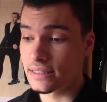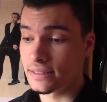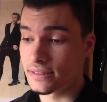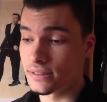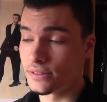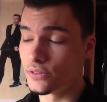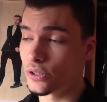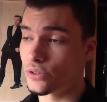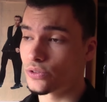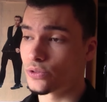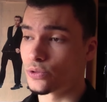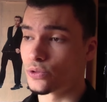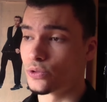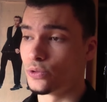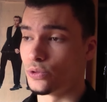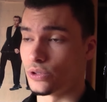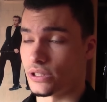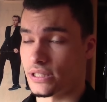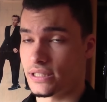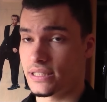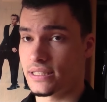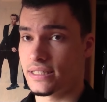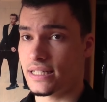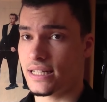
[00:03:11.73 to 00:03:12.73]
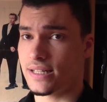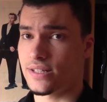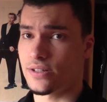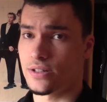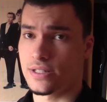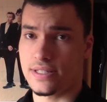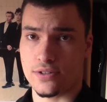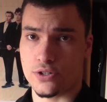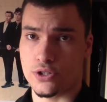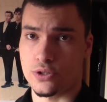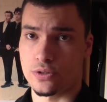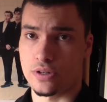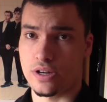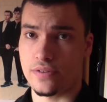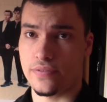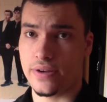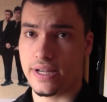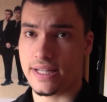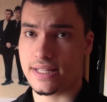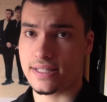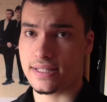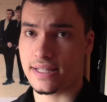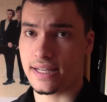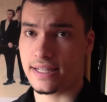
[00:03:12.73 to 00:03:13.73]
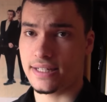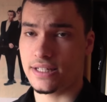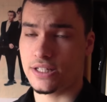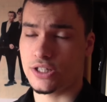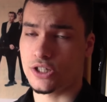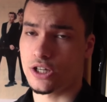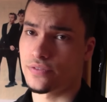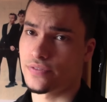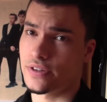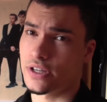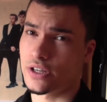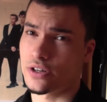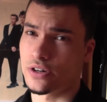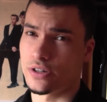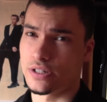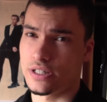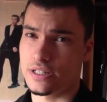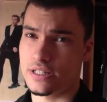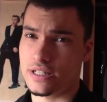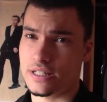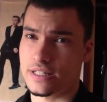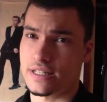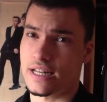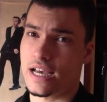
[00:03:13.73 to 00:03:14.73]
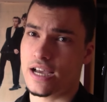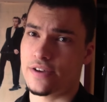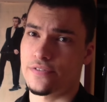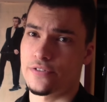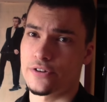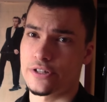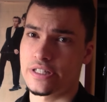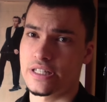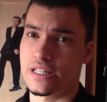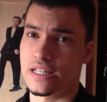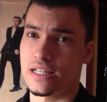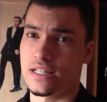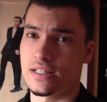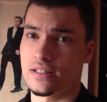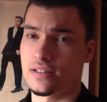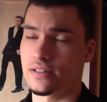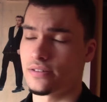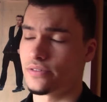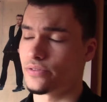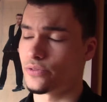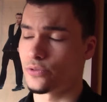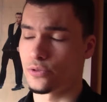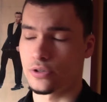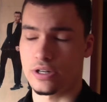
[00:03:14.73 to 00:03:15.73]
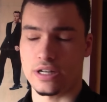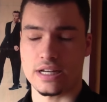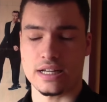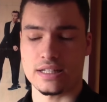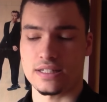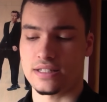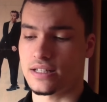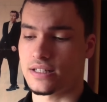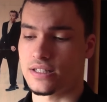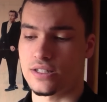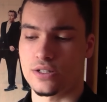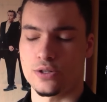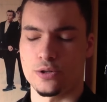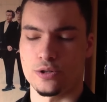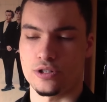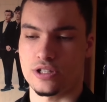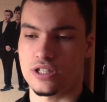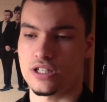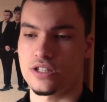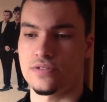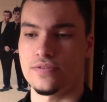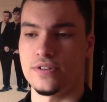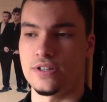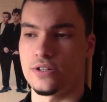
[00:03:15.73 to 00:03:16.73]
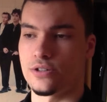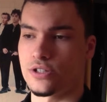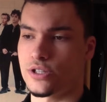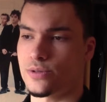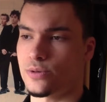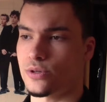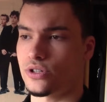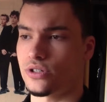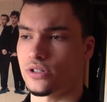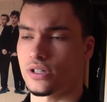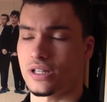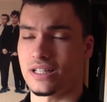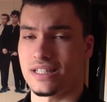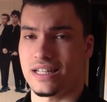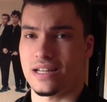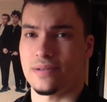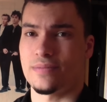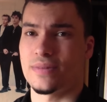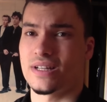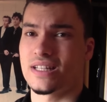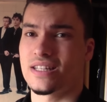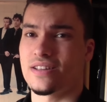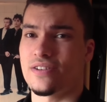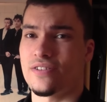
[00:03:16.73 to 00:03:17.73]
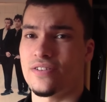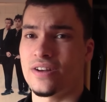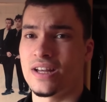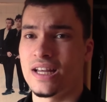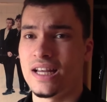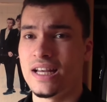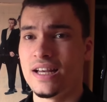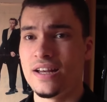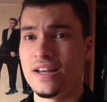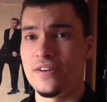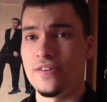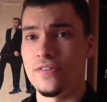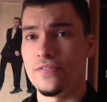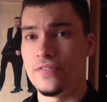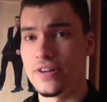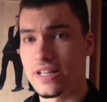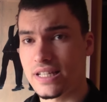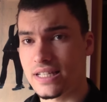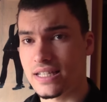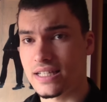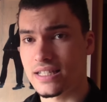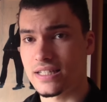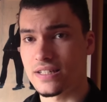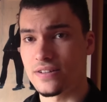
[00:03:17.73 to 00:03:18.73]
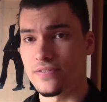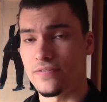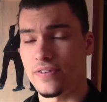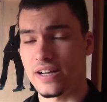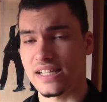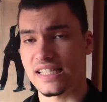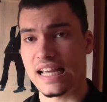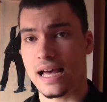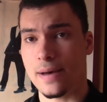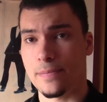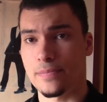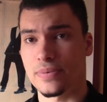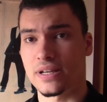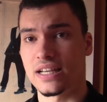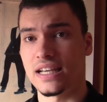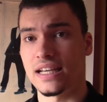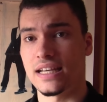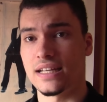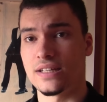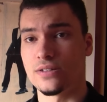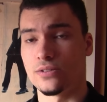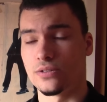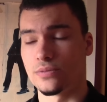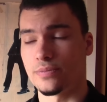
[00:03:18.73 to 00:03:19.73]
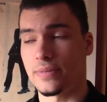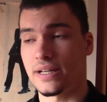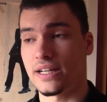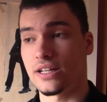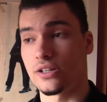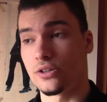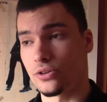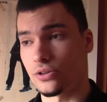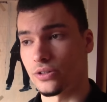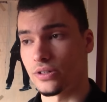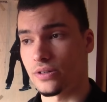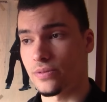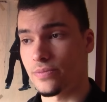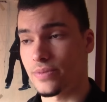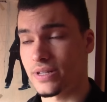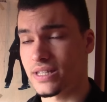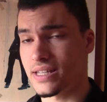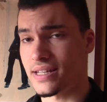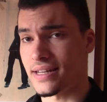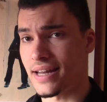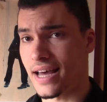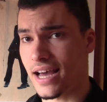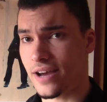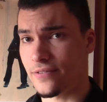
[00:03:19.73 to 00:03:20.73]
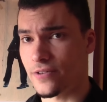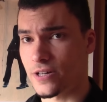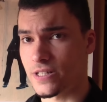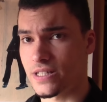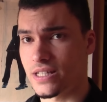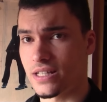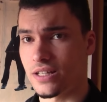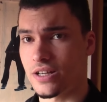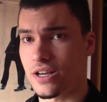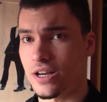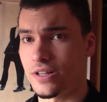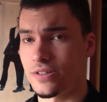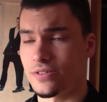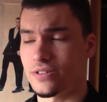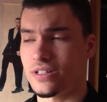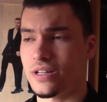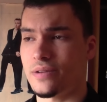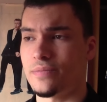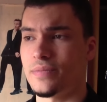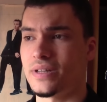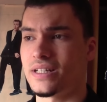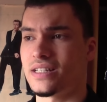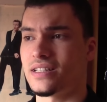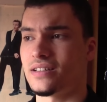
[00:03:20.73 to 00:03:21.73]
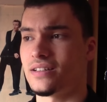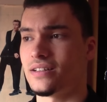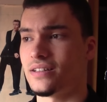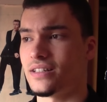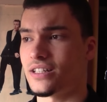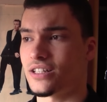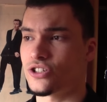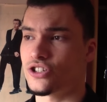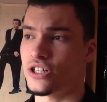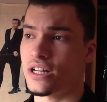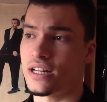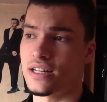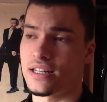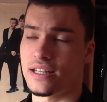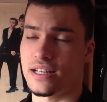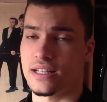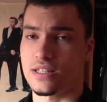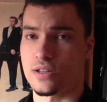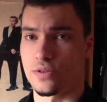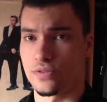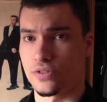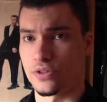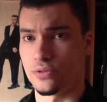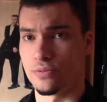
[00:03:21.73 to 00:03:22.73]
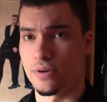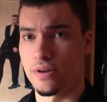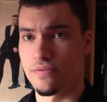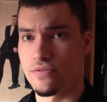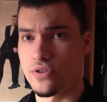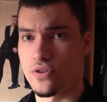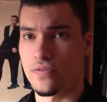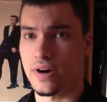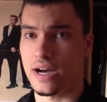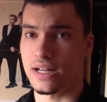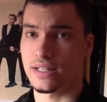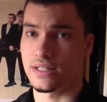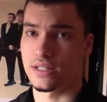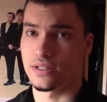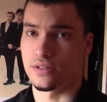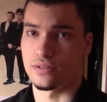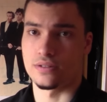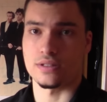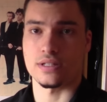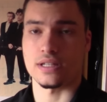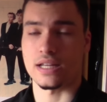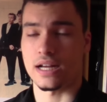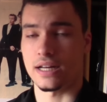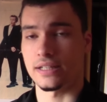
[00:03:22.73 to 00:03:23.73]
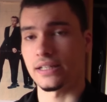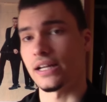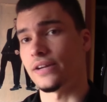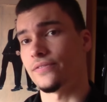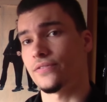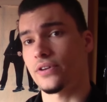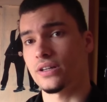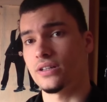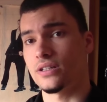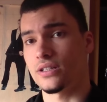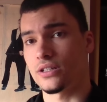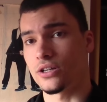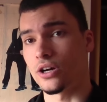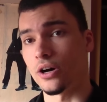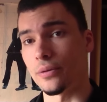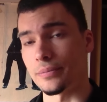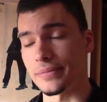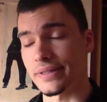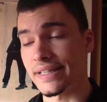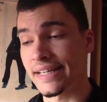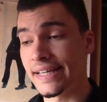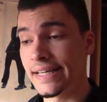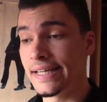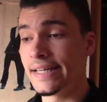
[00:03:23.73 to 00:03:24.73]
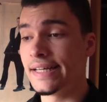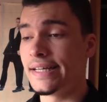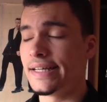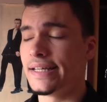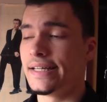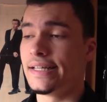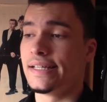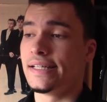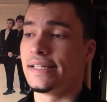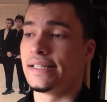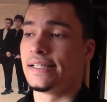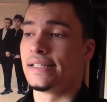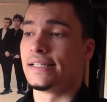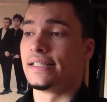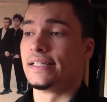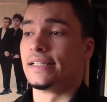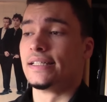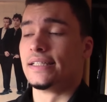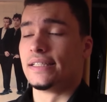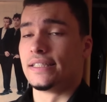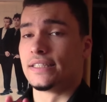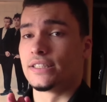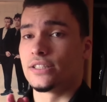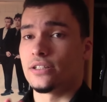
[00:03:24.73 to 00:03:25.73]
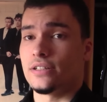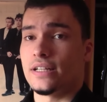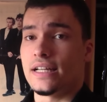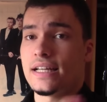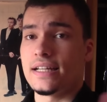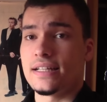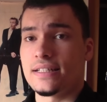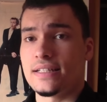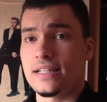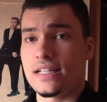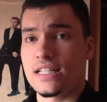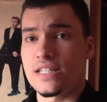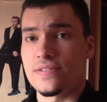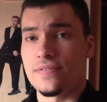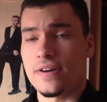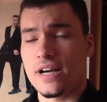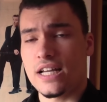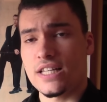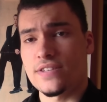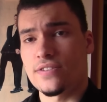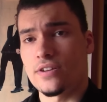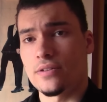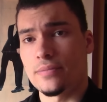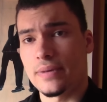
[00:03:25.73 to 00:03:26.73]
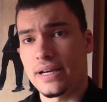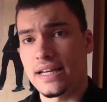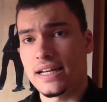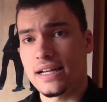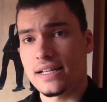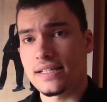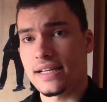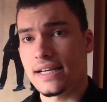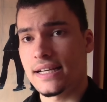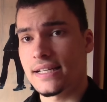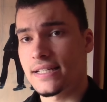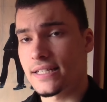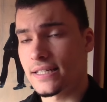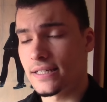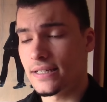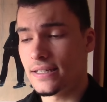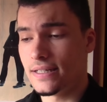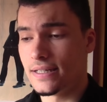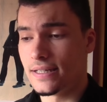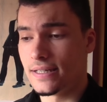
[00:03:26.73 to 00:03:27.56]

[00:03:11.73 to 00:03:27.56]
Nun gut, das soll es auch schon gewesen sein. Ich hoffe, ihr konntet es nachvollziehen. Nun ein ganz, ganz kurzes Video zwischendrin, damit ihr wisst, was abgeht und meine Gründe ein bisschen nachvollziehen könnt und damit ihr nicht ständig jetzt auf die Review wartet und sie halt einfach nicht kommt. So denn, das war's von meiner Seite.